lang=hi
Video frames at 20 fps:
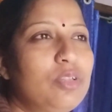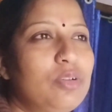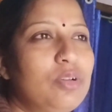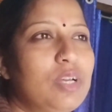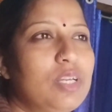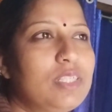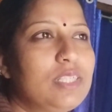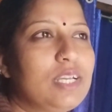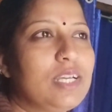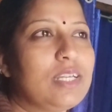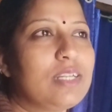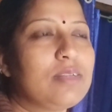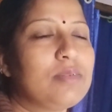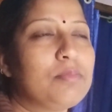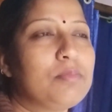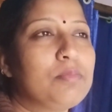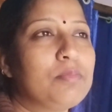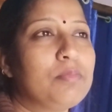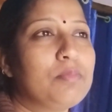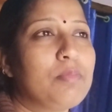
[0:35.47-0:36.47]

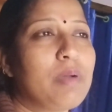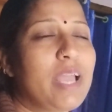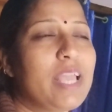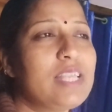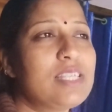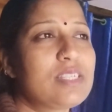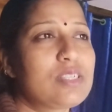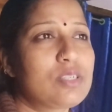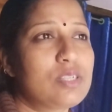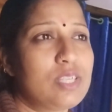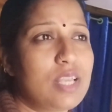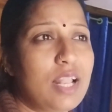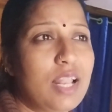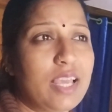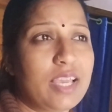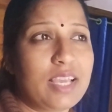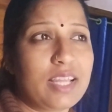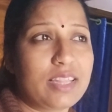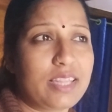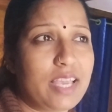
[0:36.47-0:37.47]
2022 से
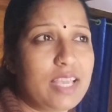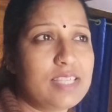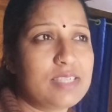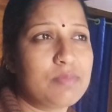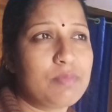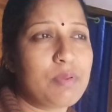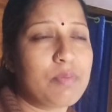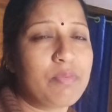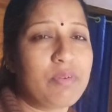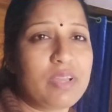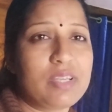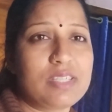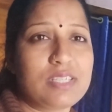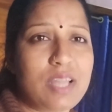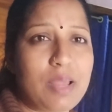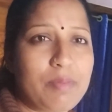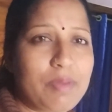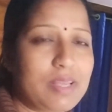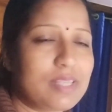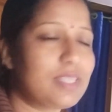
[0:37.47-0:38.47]
लेके तेईस में फर्स्ट
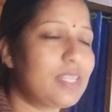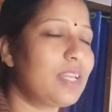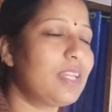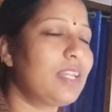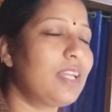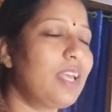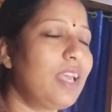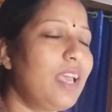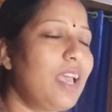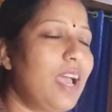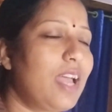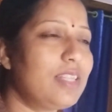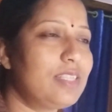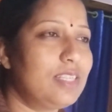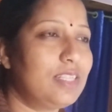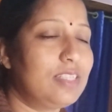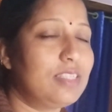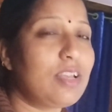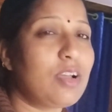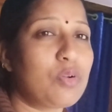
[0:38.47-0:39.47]
टाइम ऐसा है आज
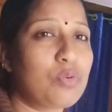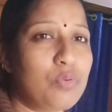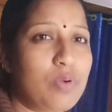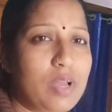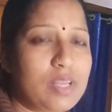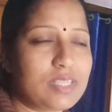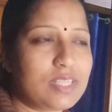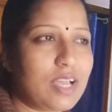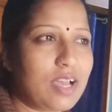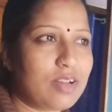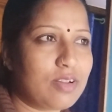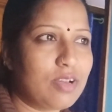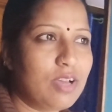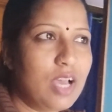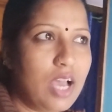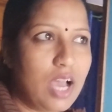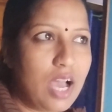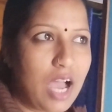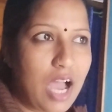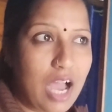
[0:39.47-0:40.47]
इतना कुहासा और
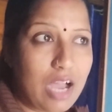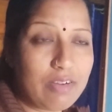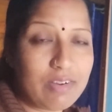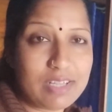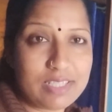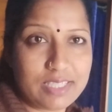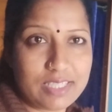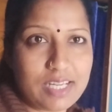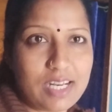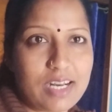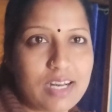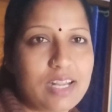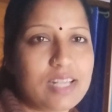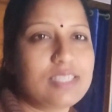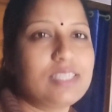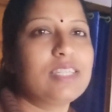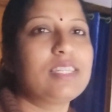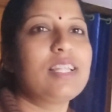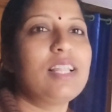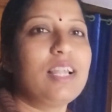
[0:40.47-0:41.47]
हवा चल रहा
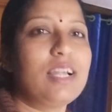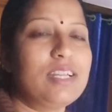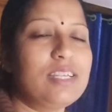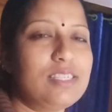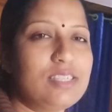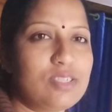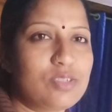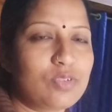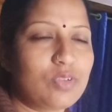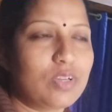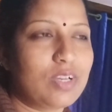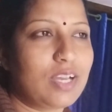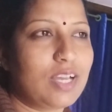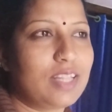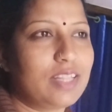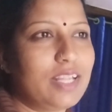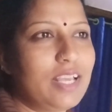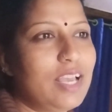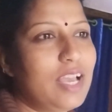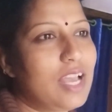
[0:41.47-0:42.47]
है शीतलहरी जिसको
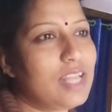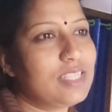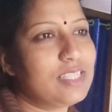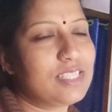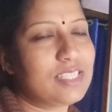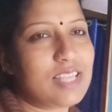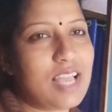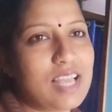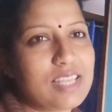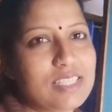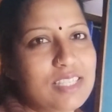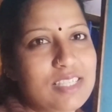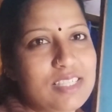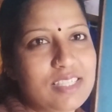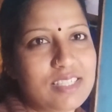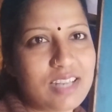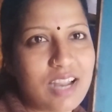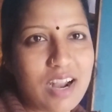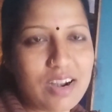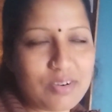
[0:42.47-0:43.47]
कहते हैं आज आज से
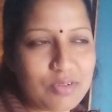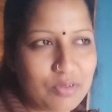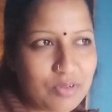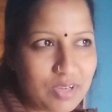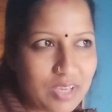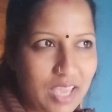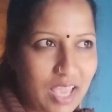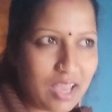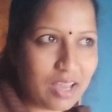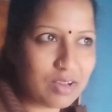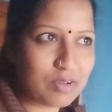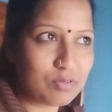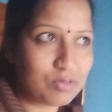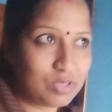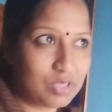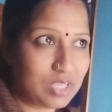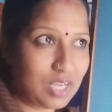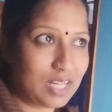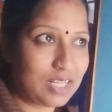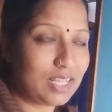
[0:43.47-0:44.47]
स्टार्ट हो गया
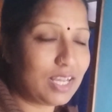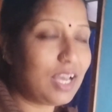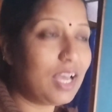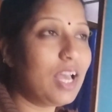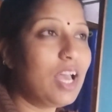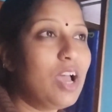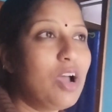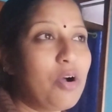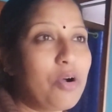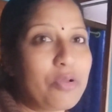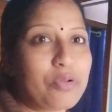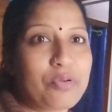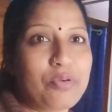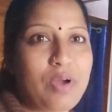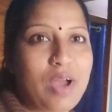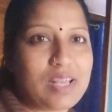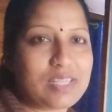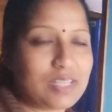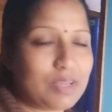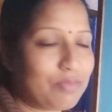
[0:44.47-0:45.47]
कुछ ज़्यादा और
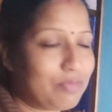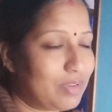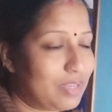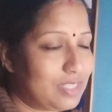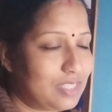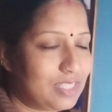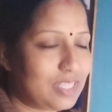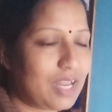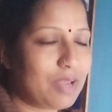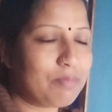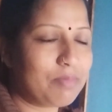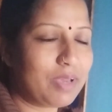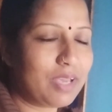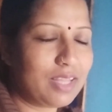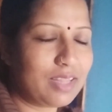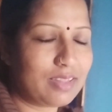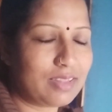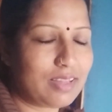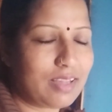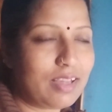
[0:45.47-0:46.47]
कुहासा फर्स्ट टाइम
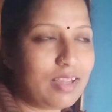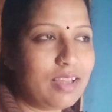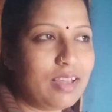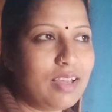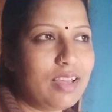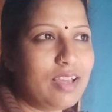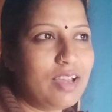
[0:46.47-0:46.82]
है इतना